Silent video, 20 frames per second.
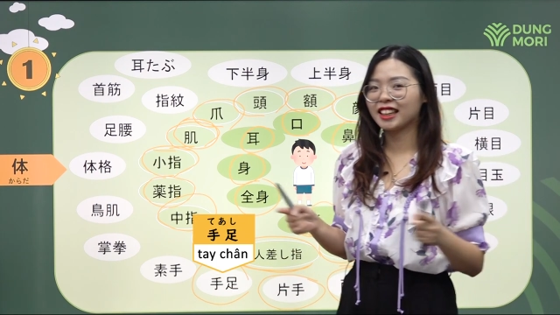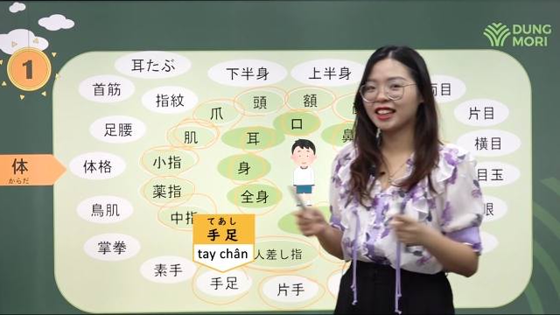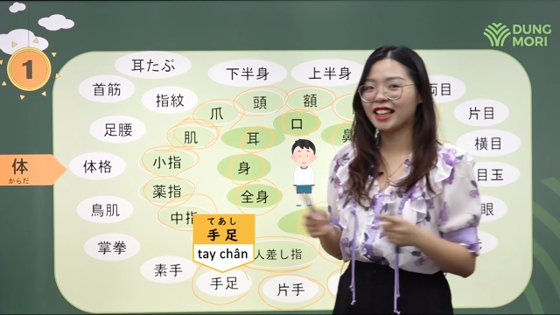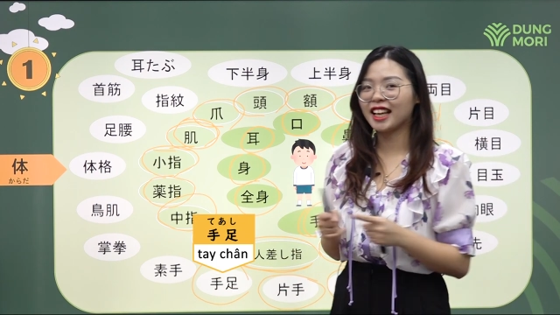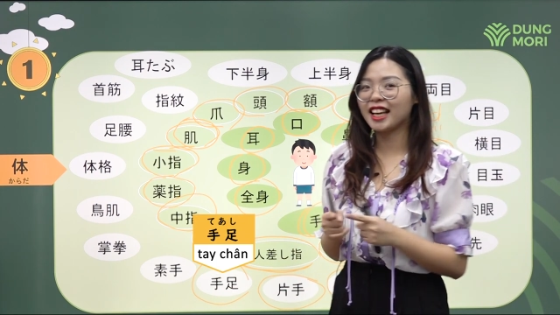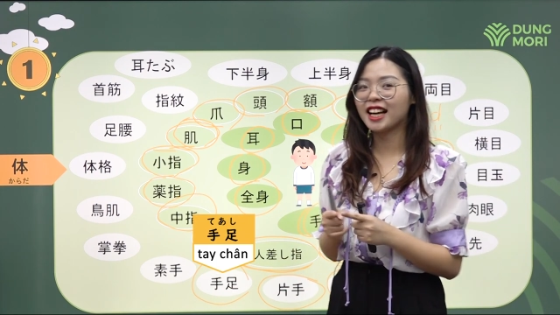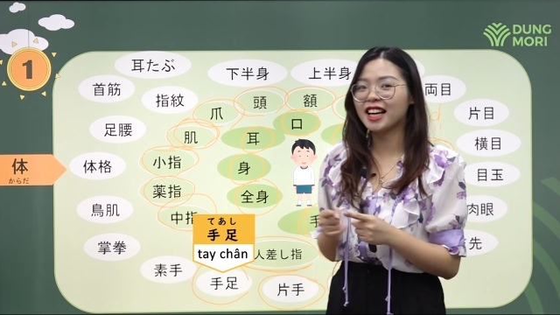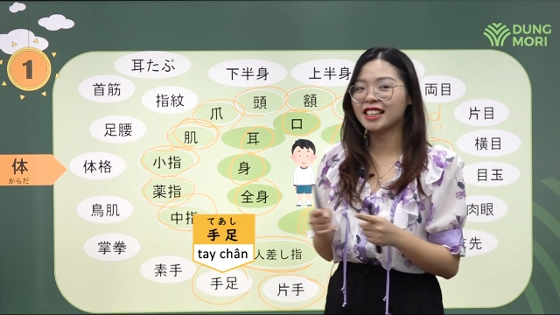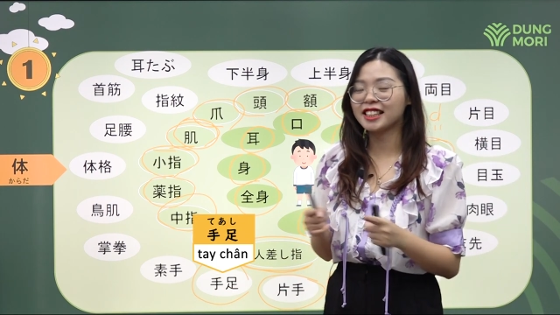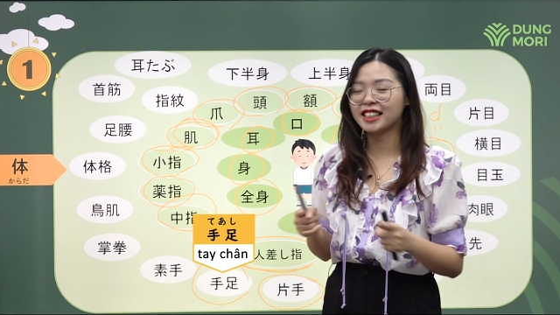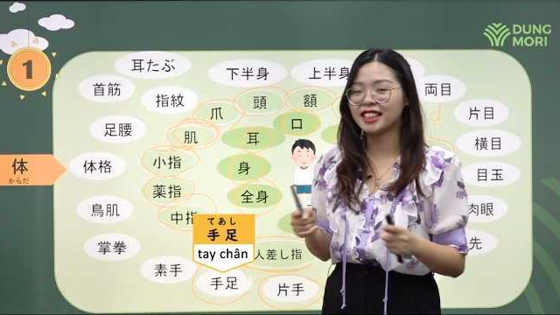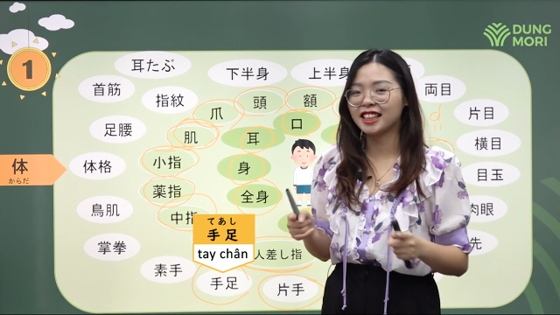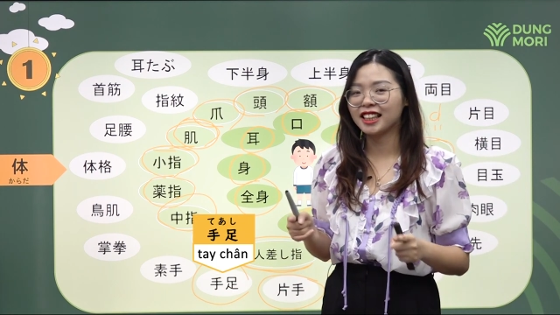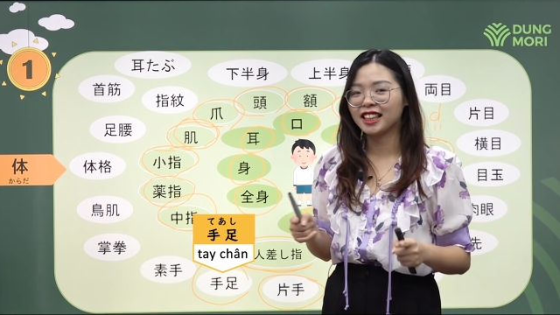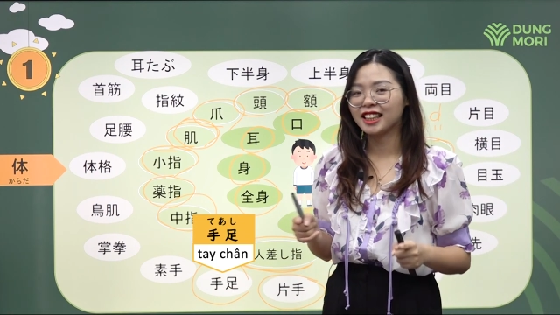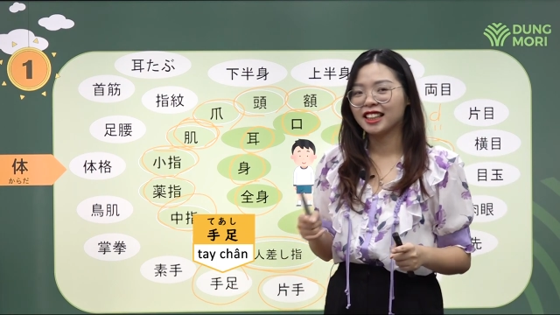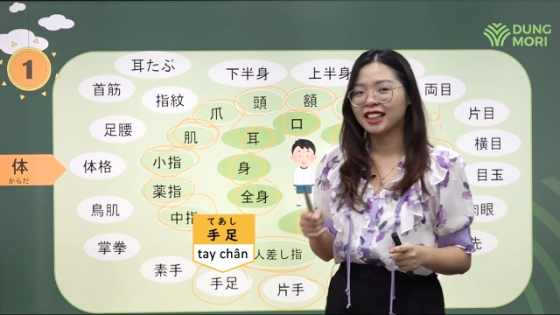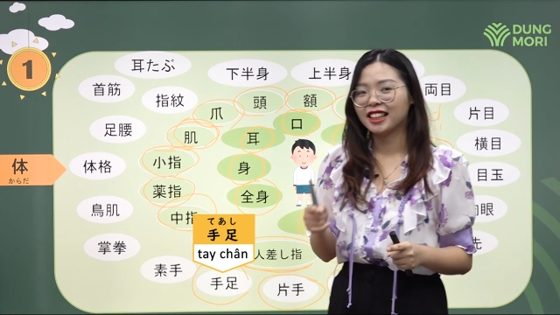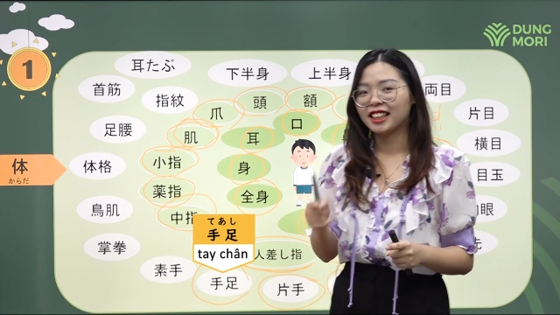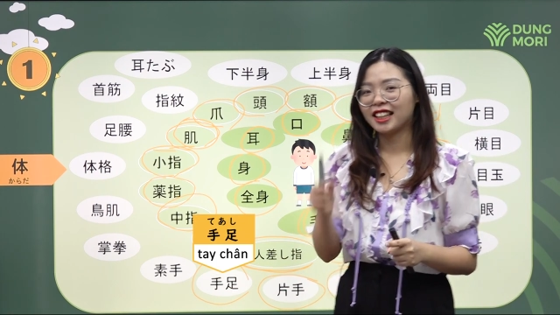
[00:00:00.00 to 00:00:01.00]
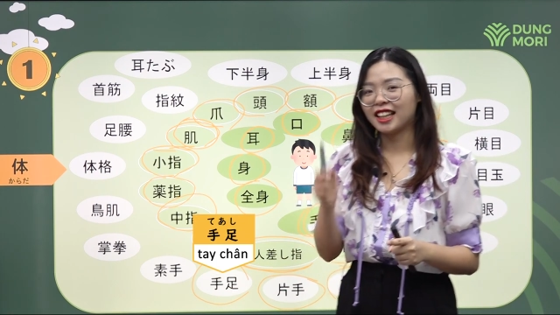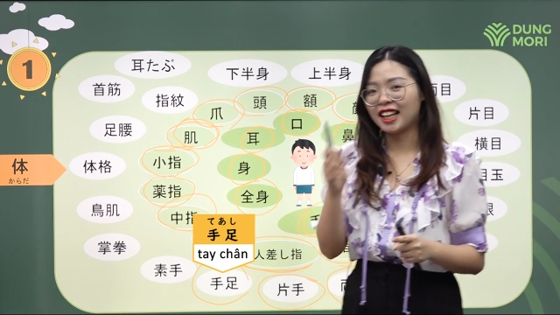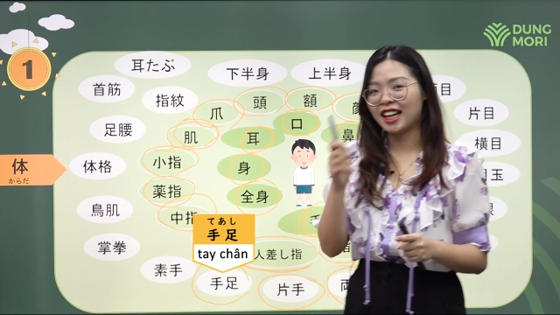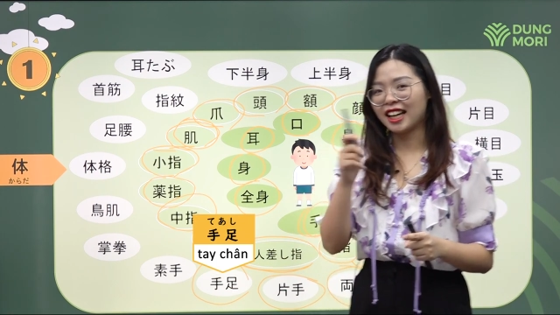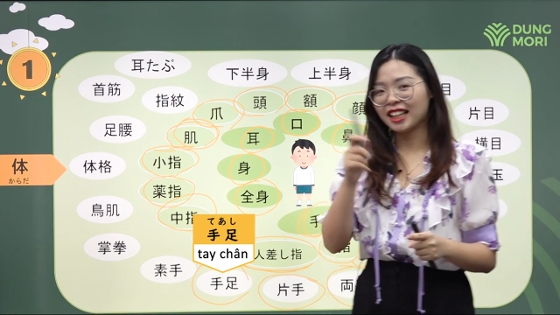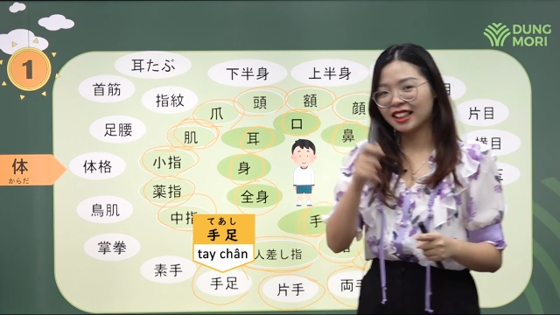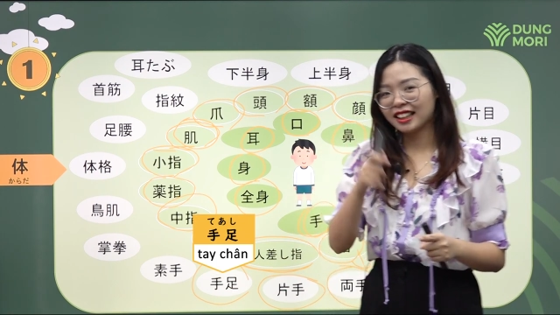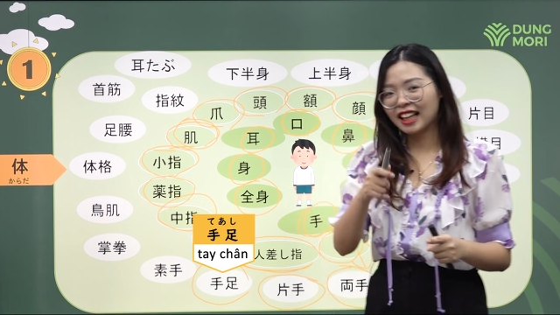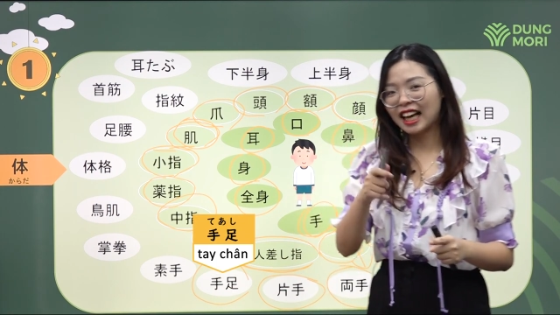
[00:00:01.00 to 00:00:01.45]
theo chị là